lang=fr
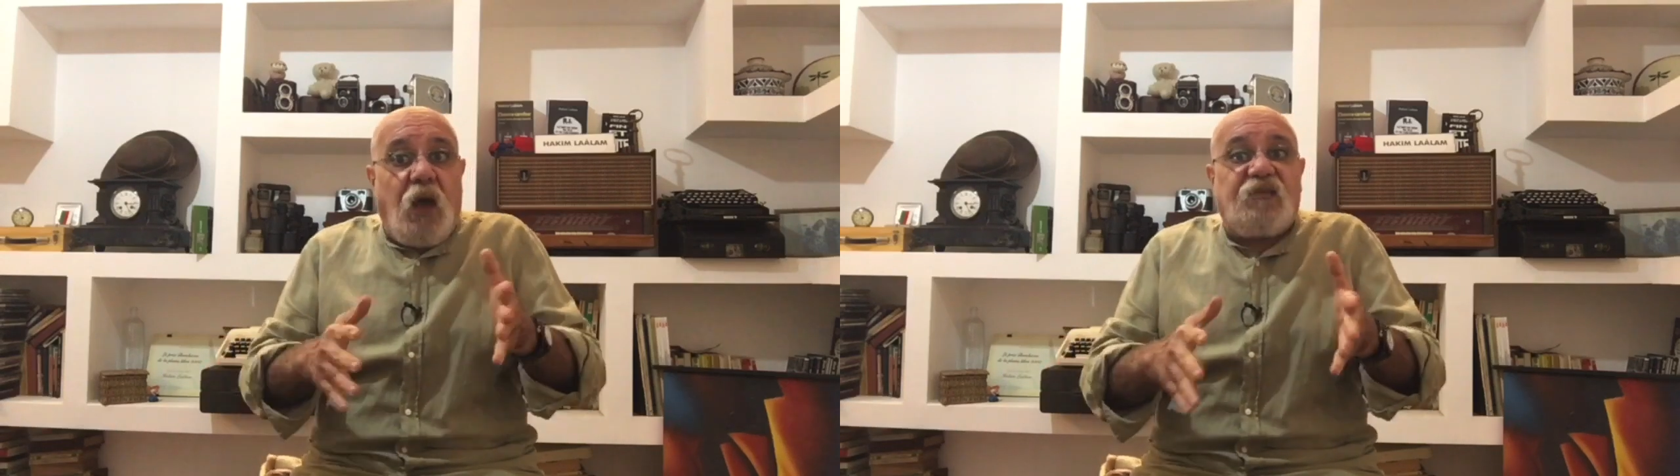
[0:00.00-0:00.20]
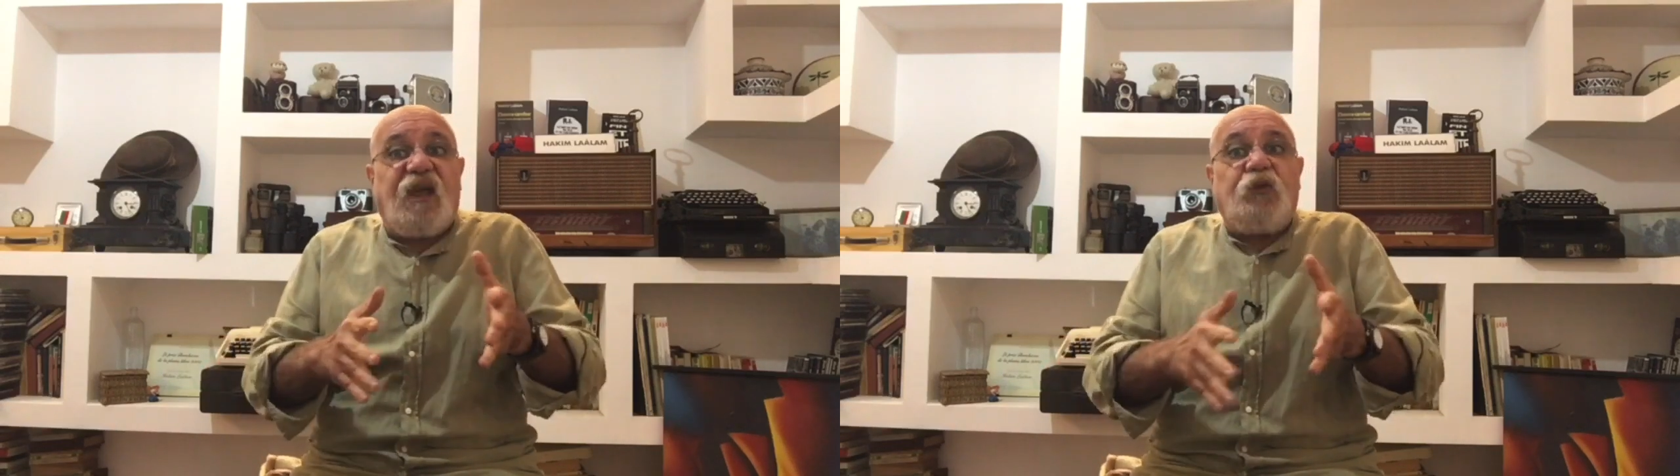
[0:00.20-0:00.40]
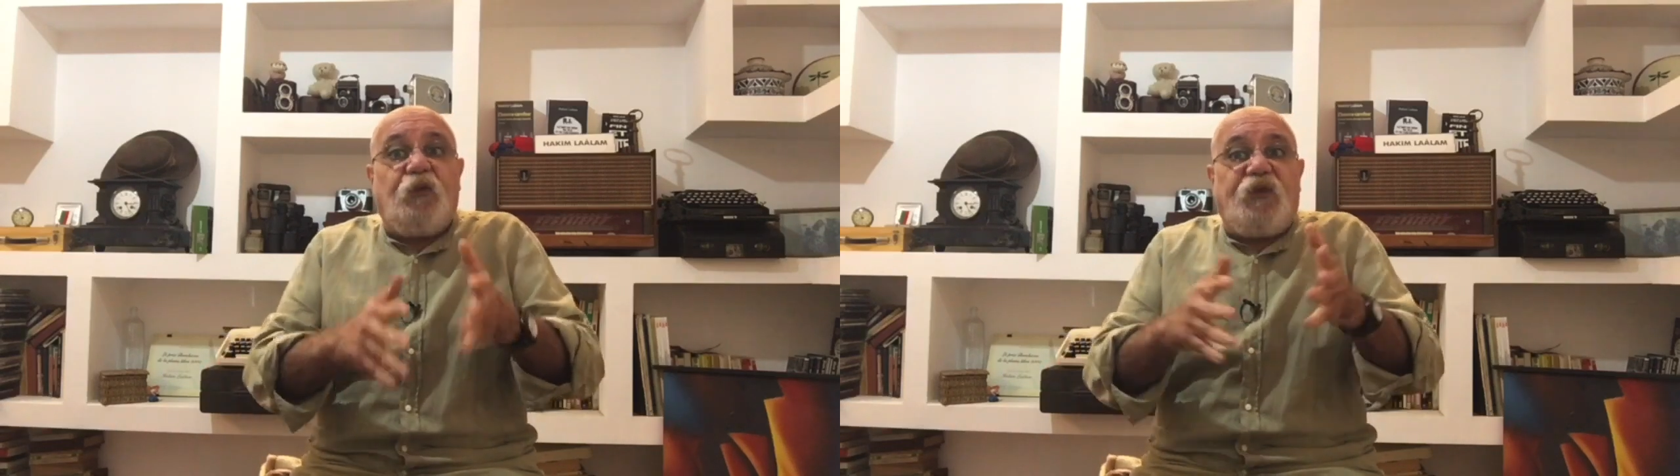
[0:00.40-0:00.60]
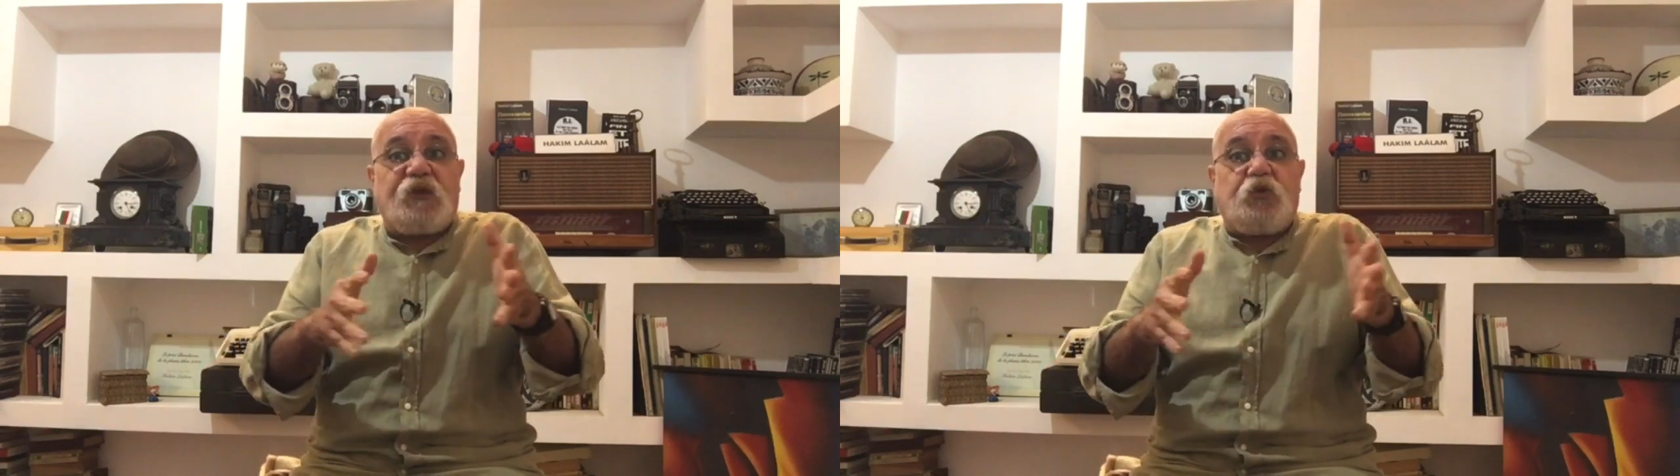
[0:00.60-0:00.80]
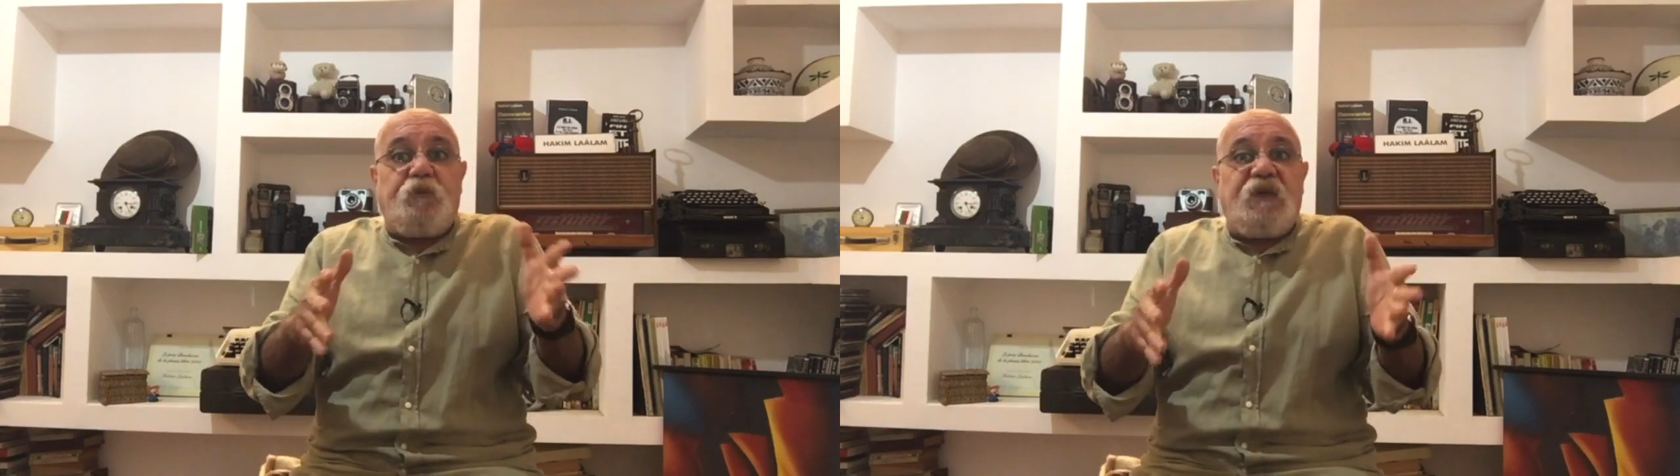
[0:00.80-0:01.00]
en train de
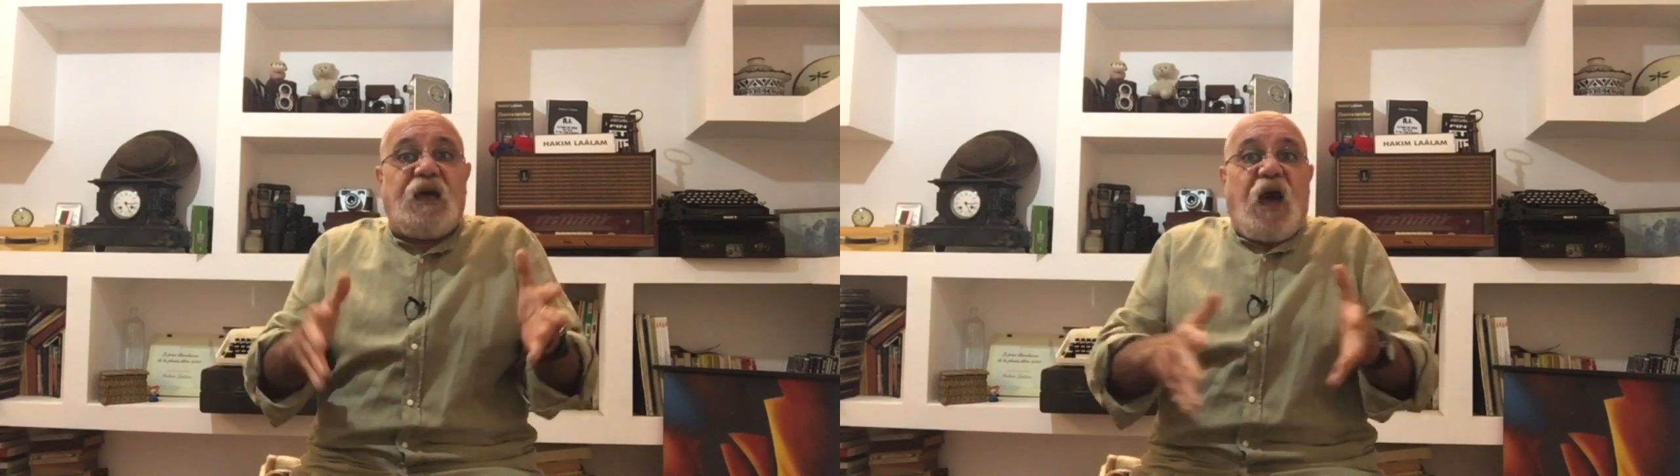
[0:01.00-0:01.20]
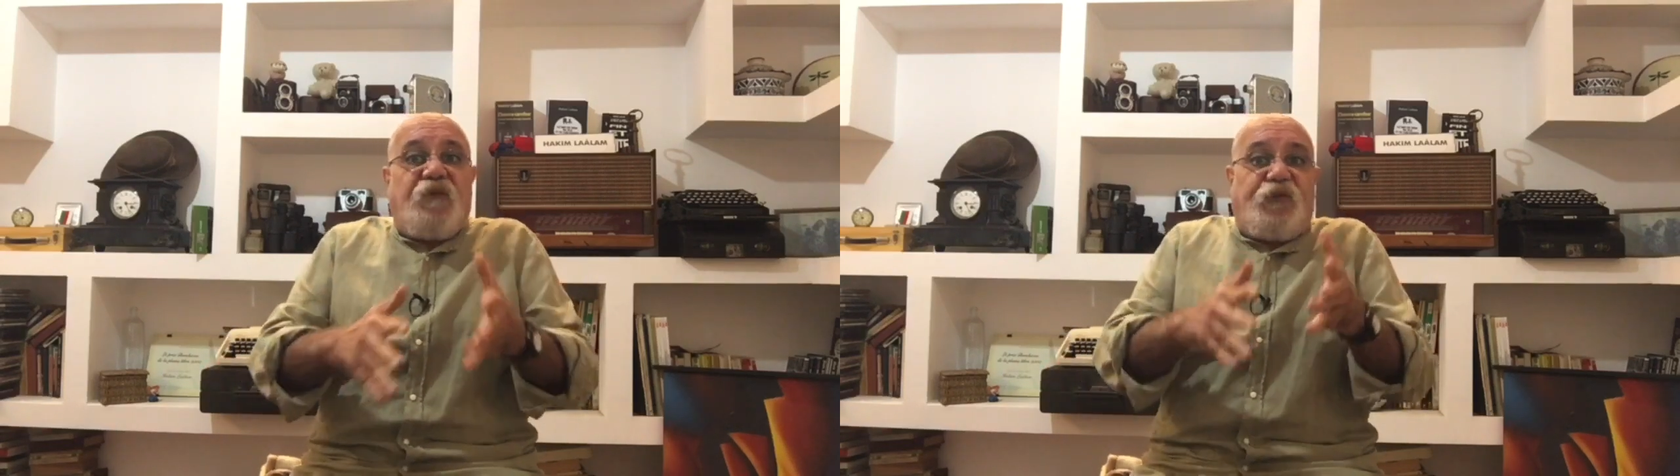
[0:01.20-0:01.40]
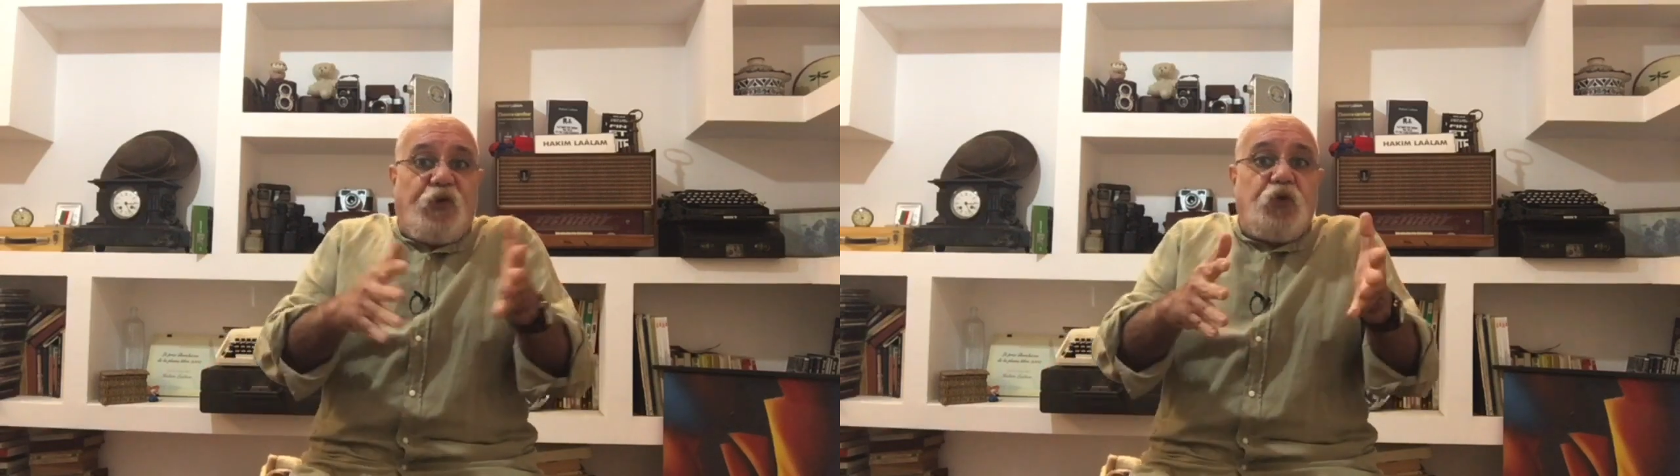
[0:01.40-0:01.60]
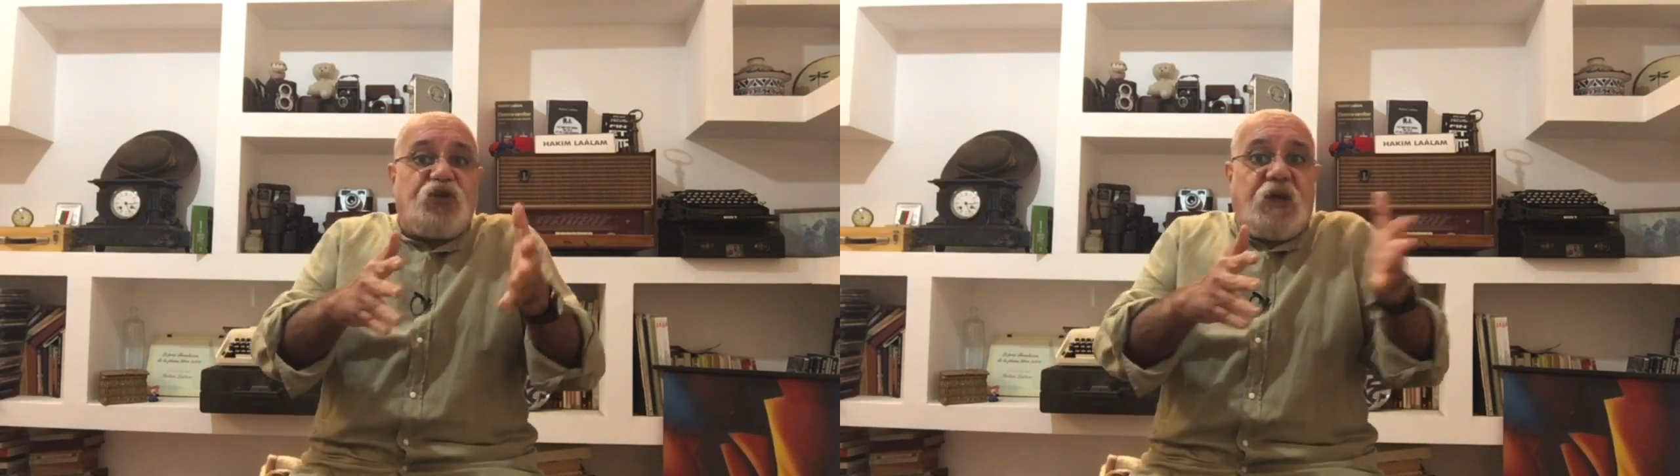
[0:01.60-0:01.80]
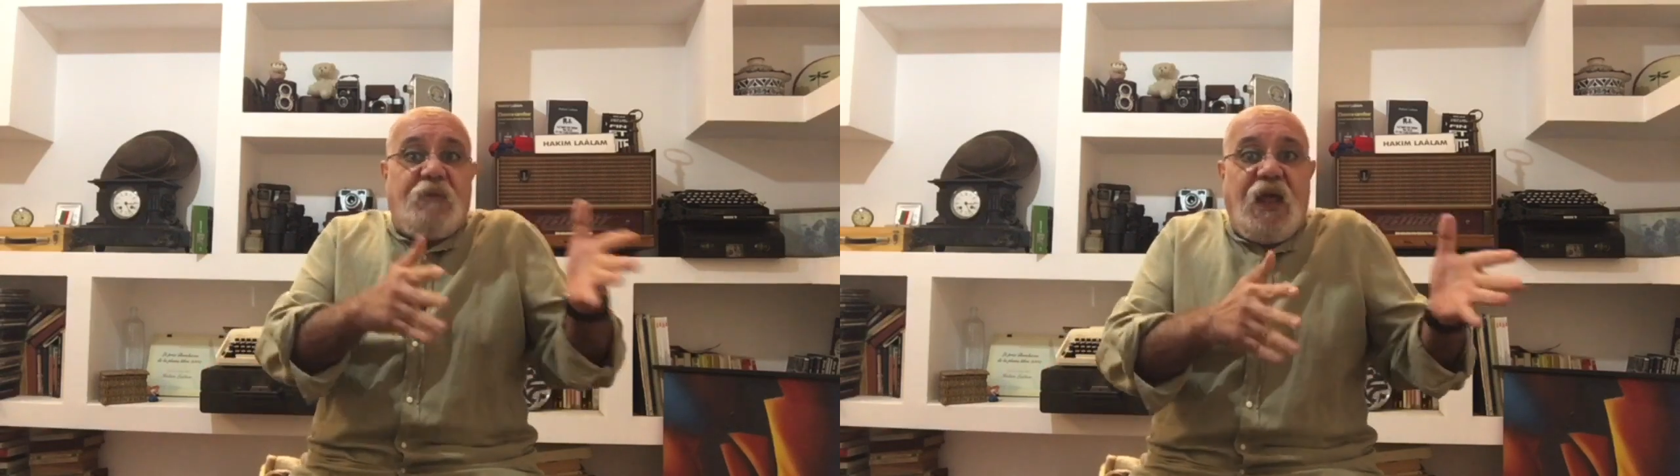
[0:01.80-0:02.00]
faire subir à feu
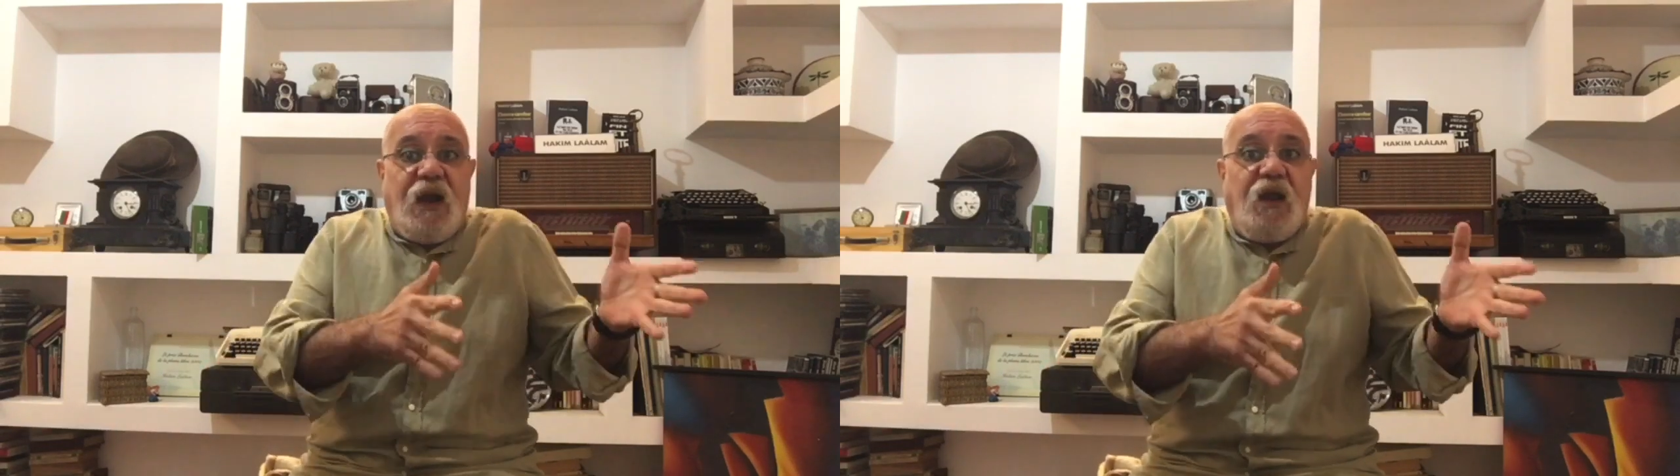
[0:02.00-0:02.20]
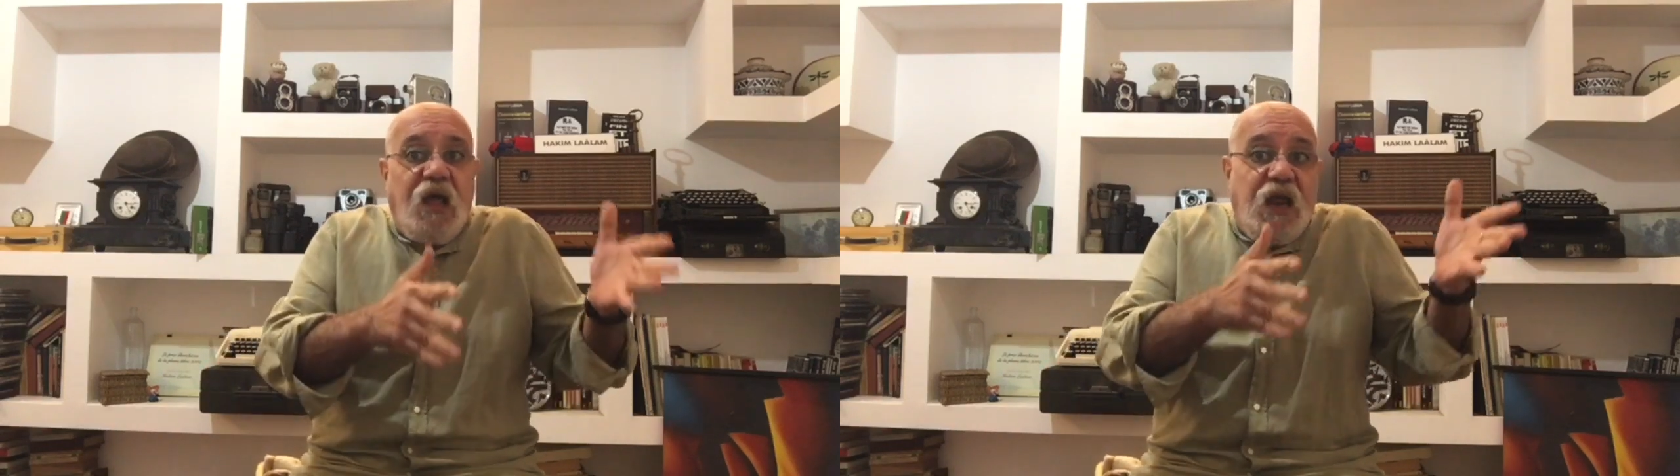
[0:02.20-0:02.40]
Jamel